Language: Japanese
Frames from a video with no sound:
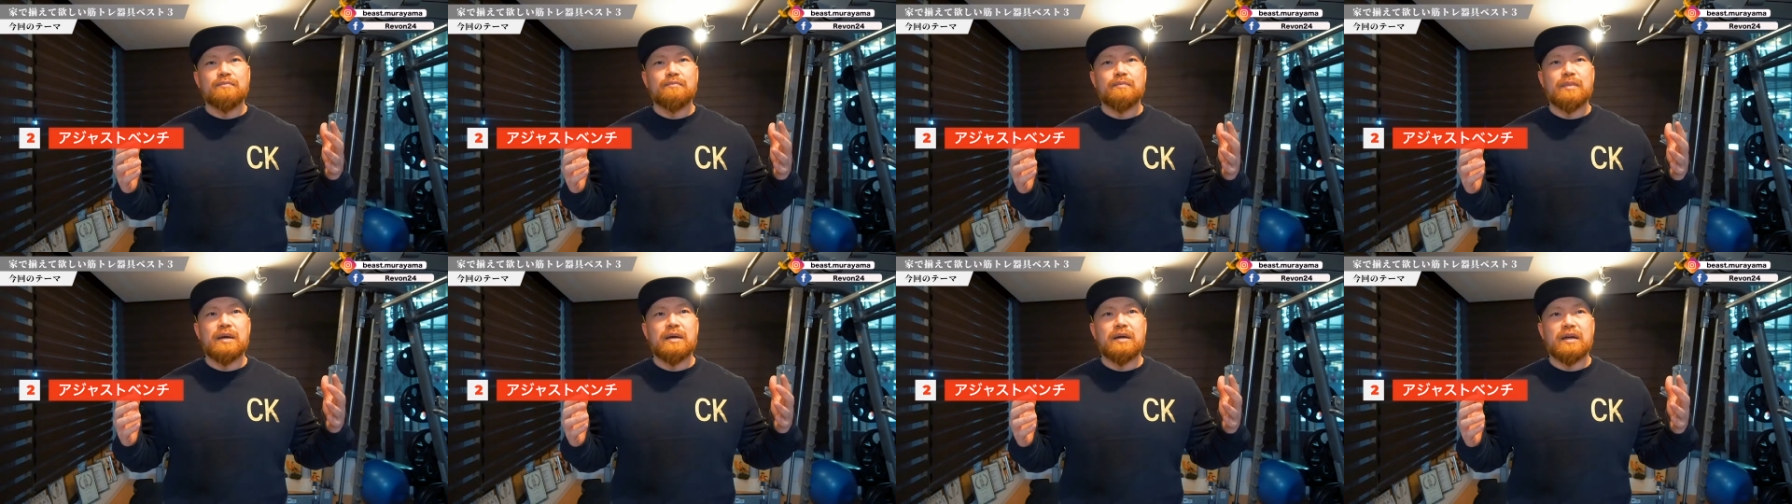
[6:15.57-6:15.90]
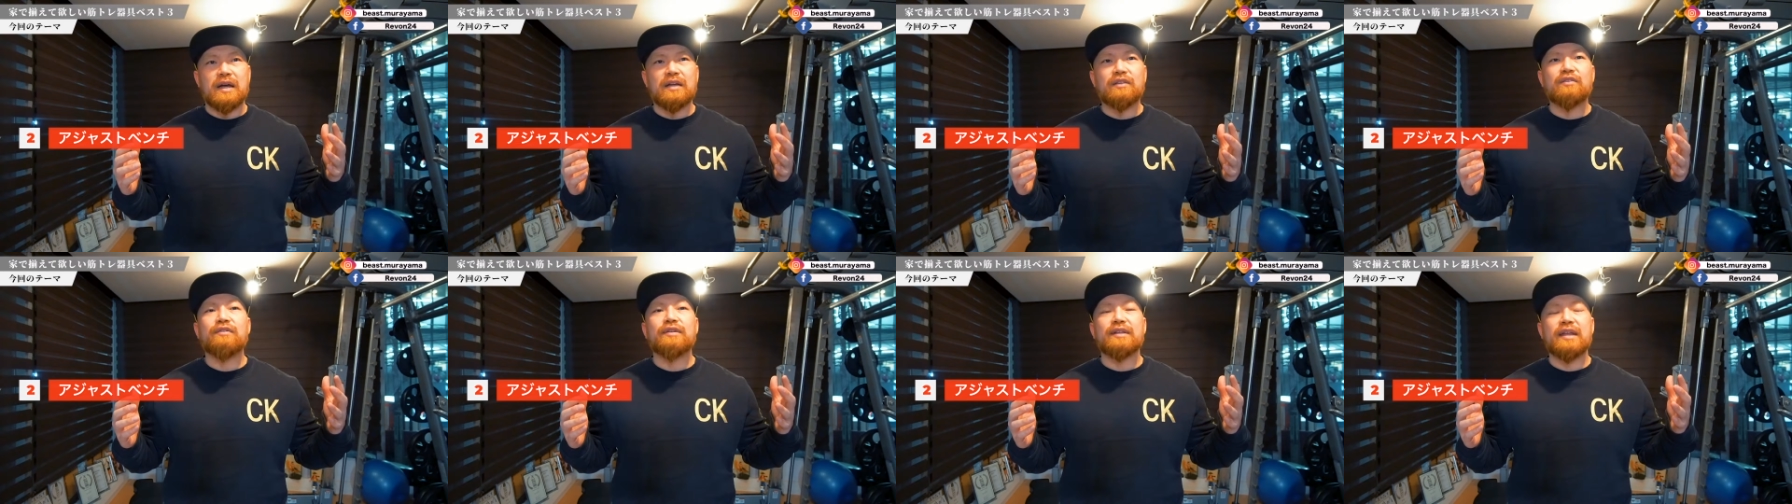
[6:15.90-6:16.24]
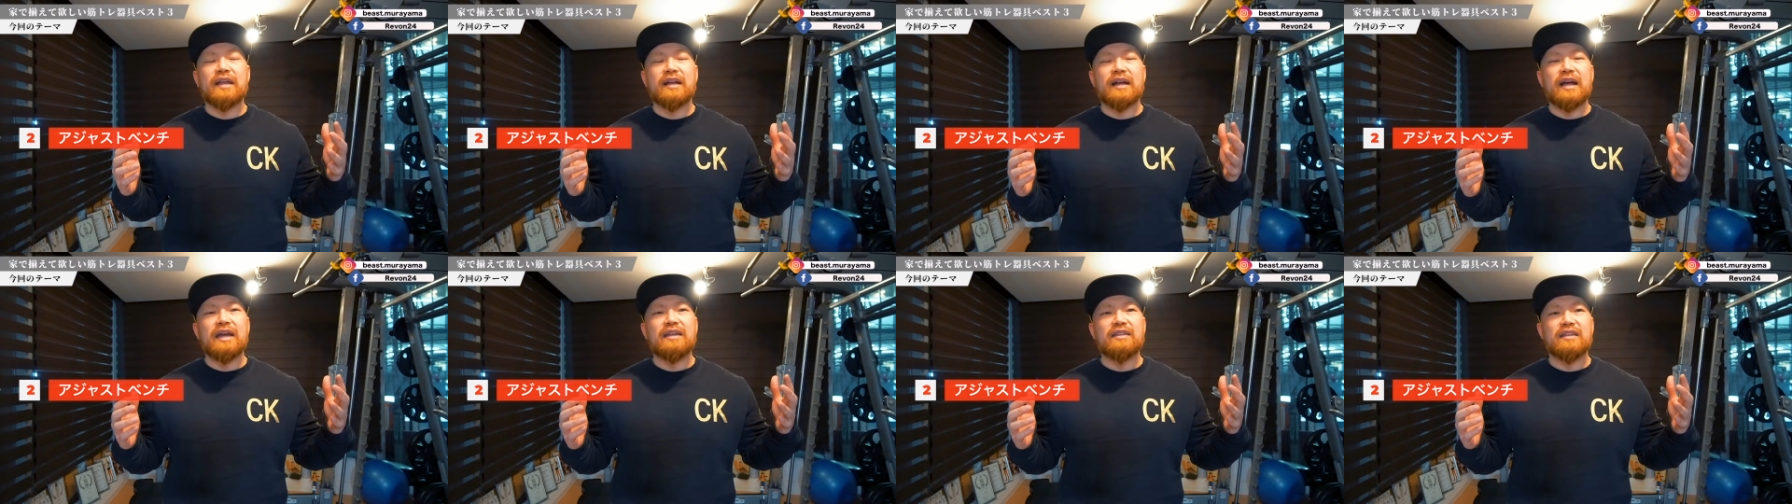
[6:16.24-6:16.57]
まあ、あとは
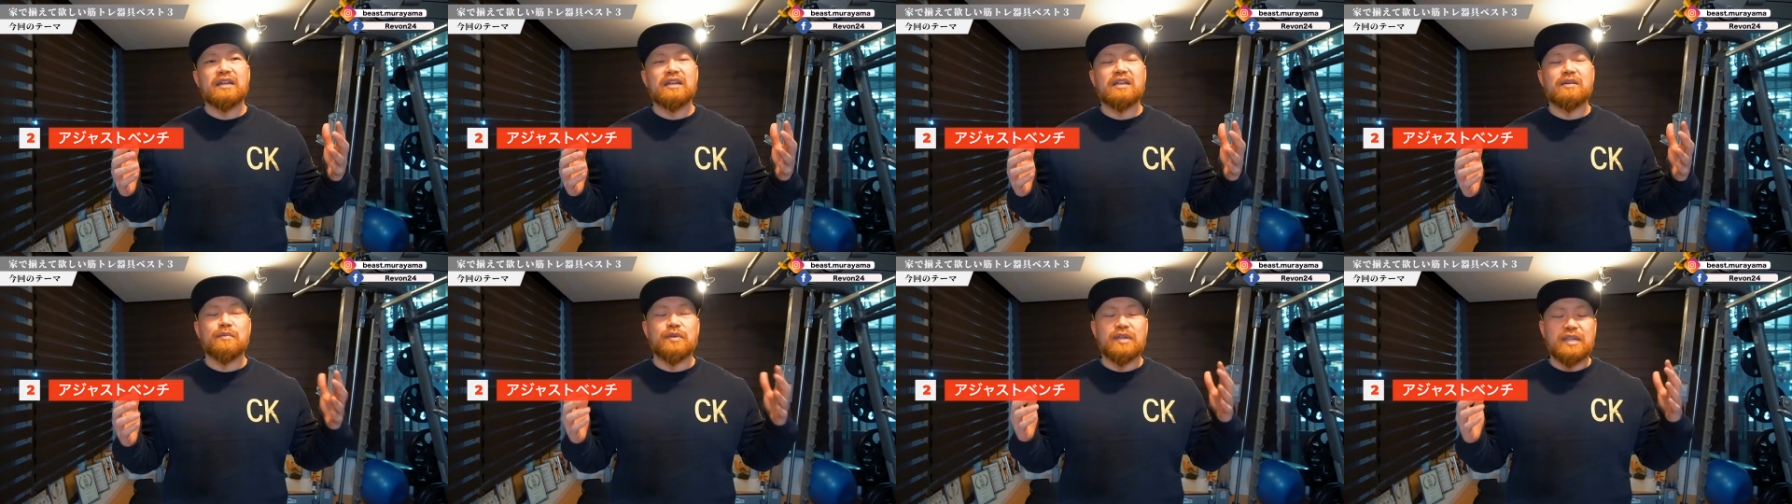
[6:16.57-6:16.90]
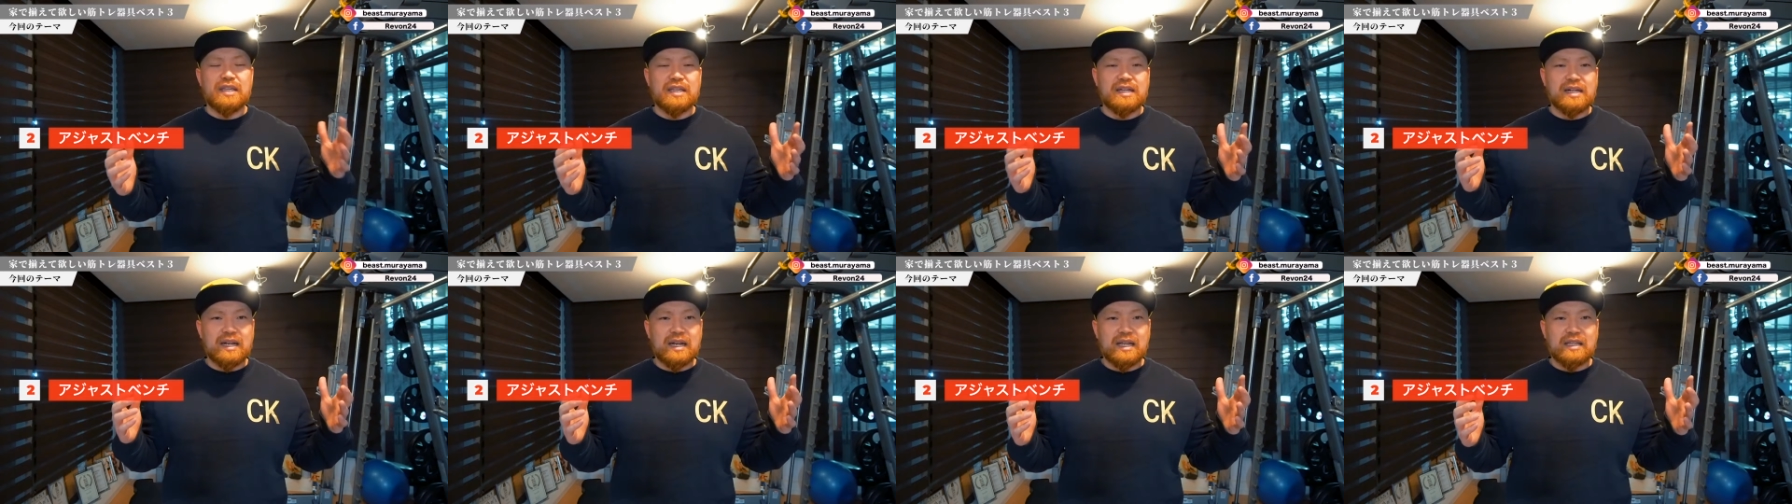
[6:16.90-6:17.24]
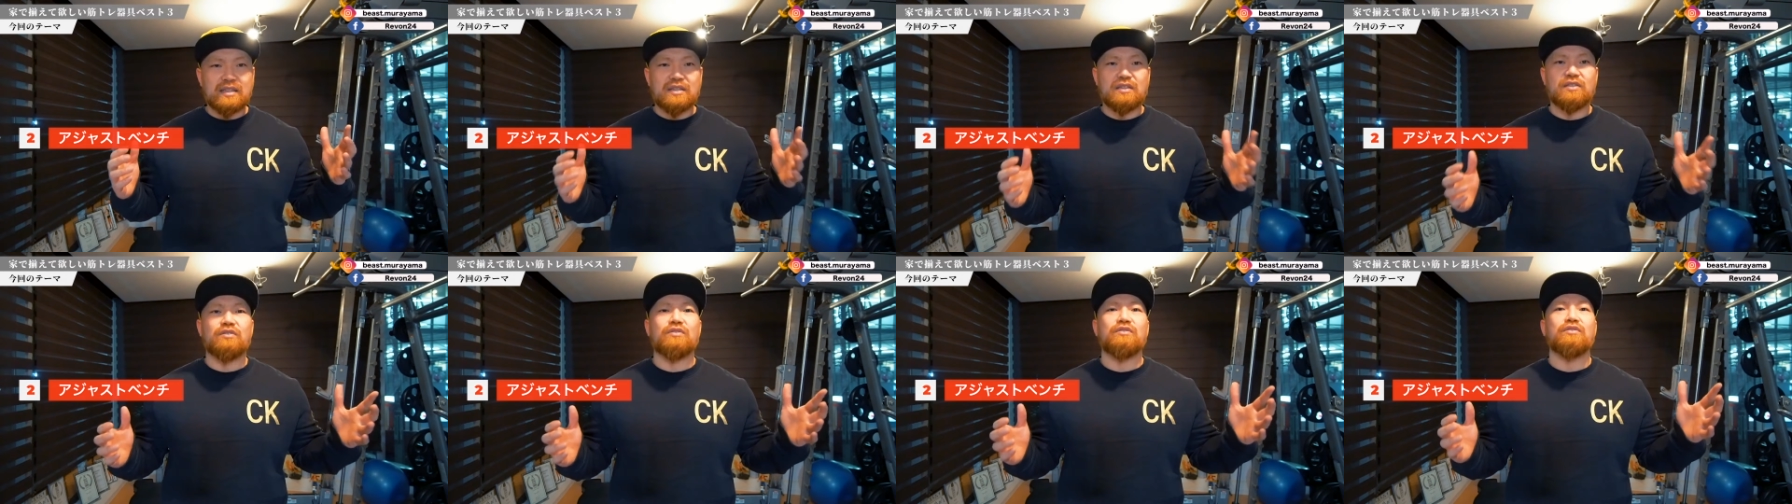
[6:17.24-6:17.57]
ね、快適でもいいか
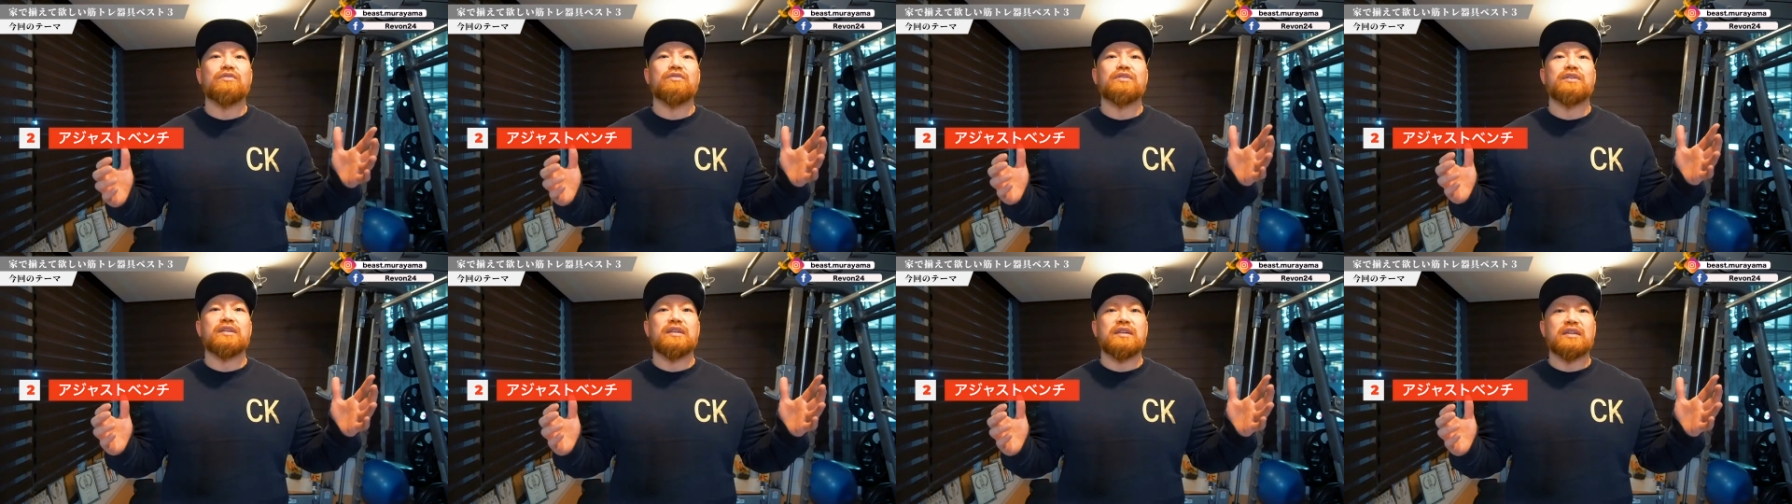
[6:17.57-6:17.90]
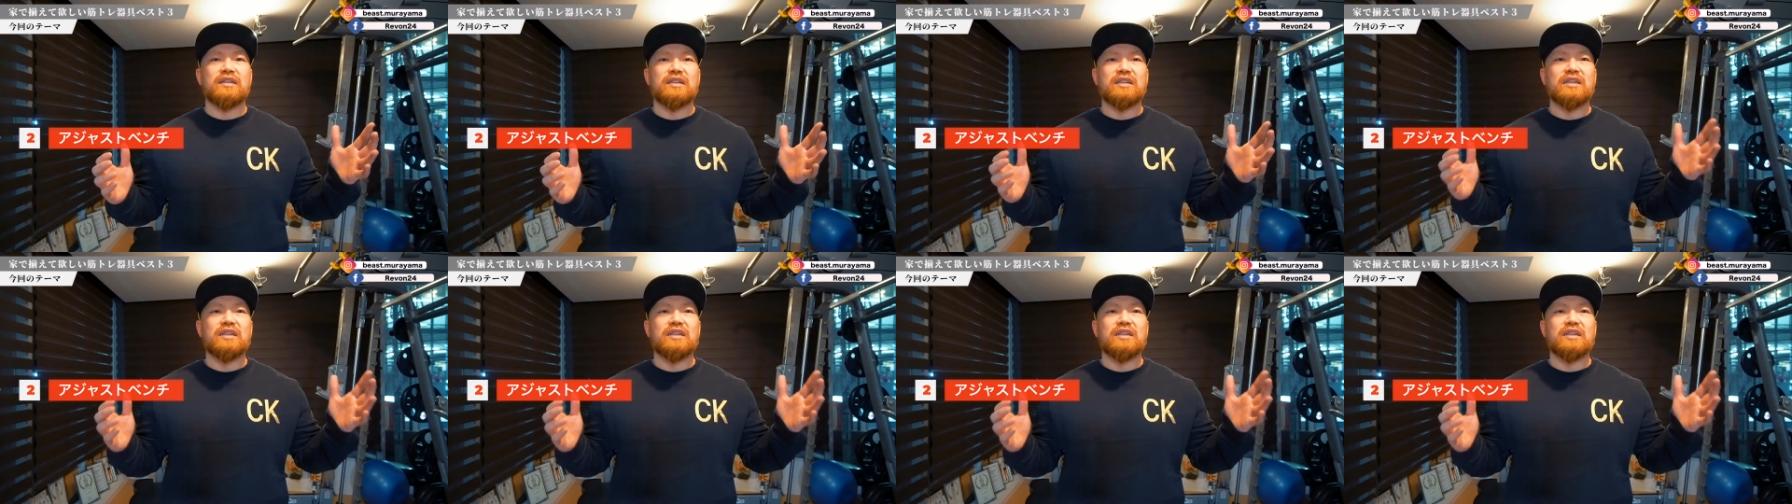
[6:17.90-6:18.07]
らっていうふうに